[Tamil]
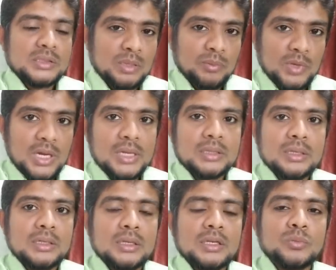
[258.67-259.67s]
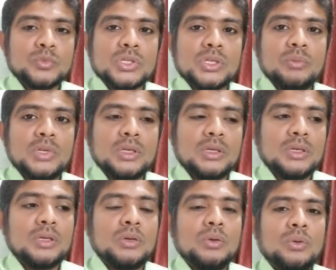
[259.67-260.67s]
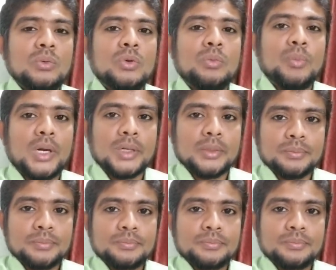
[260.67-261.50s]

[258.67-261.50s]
சமகாலத்தில் இருக்கிற முஸ்லீம்களுக்கு ஒரு பாடம்